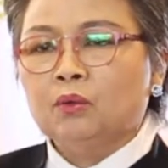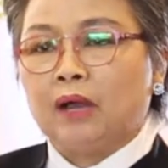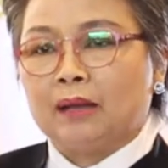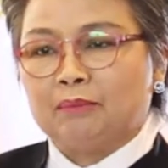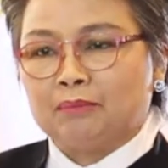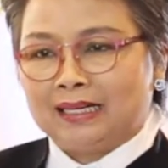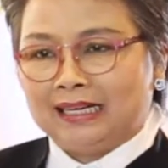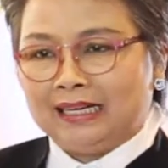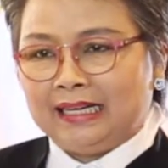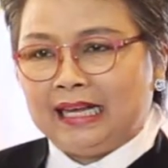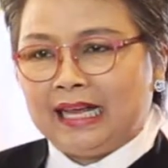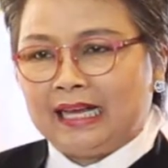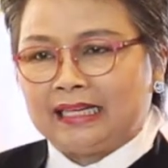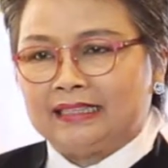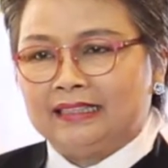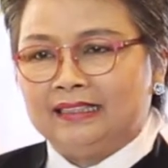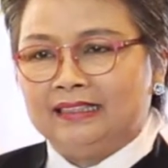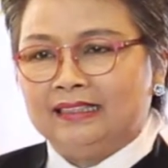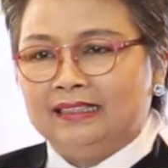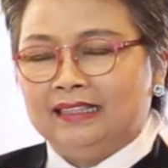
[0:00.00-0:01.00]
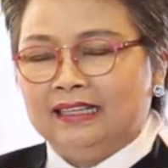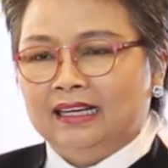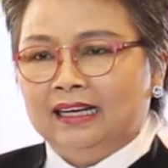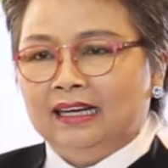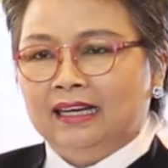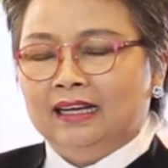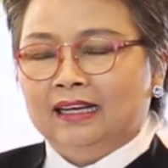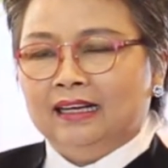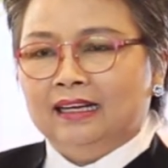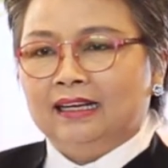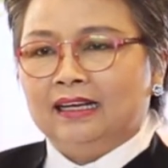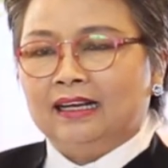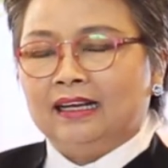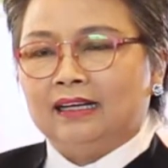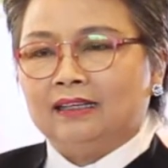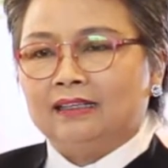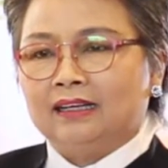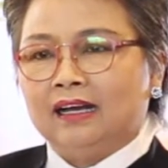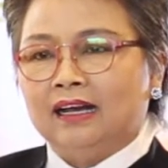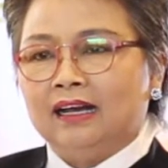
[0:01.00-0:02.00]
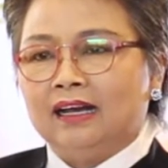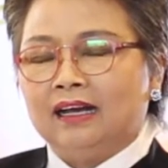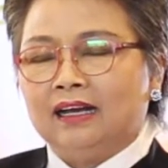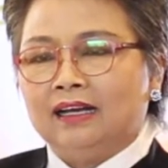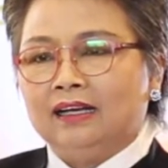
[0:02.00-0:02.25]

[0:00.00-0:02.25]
ความเครียด แล้วก็